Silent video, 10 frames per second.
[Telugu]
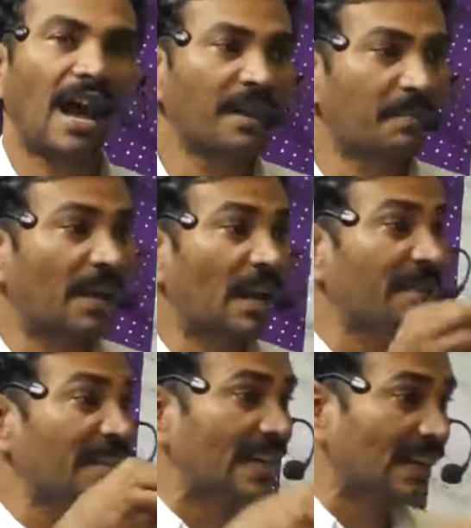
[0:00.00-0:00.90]
ఆయన
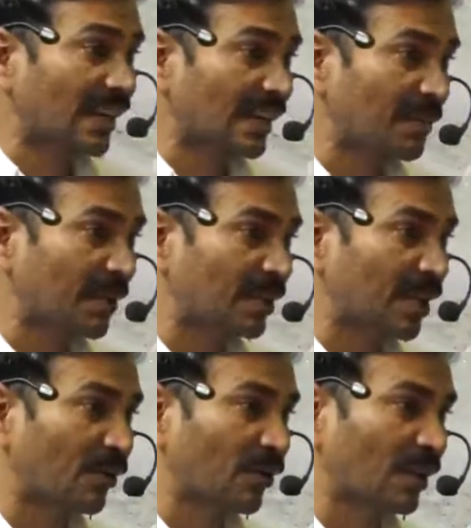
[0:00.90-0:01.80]
ప్రేమించాడు కనుక మనం
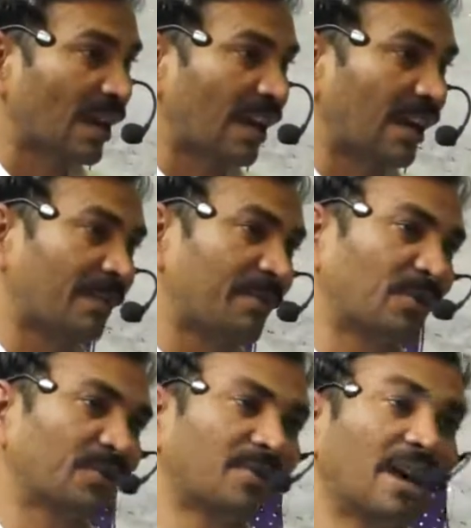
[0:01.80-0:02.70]
దేవుళ్ళకి రాగలిగాం
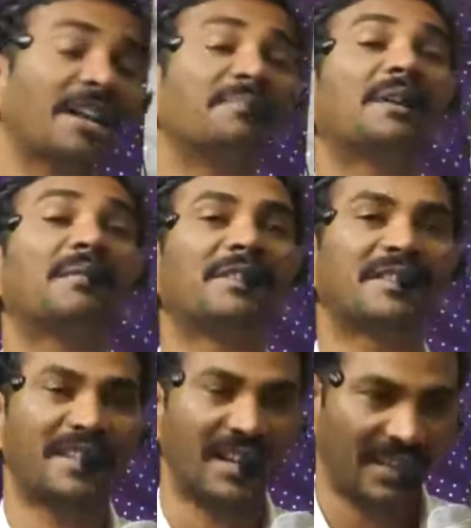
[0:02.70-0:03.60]
ఈరోజు ఆయన
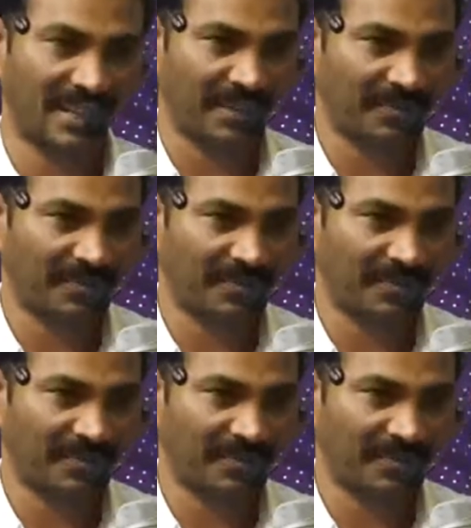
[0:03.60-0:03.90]
ప్రేమించటానికి